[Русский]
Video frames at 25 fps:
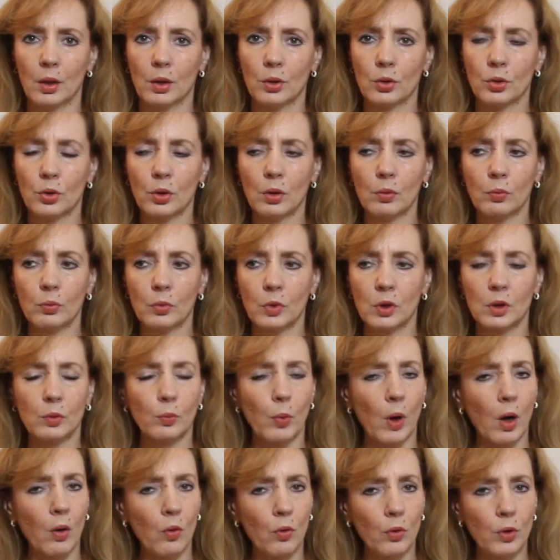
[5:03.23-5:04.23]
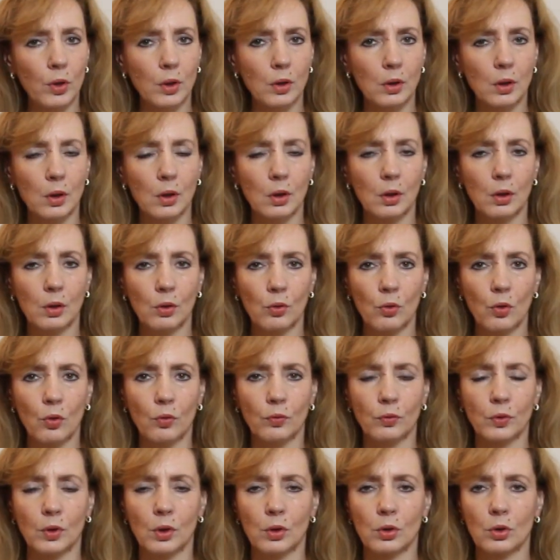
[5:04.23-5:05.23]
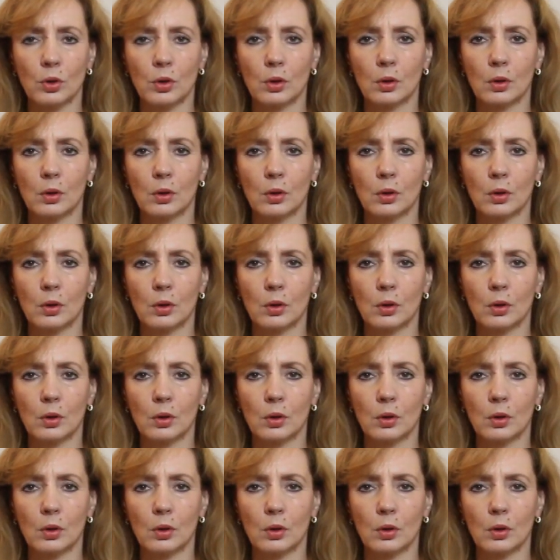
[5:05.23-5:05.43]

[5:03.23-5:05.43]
Чем спокойнее и ровнее,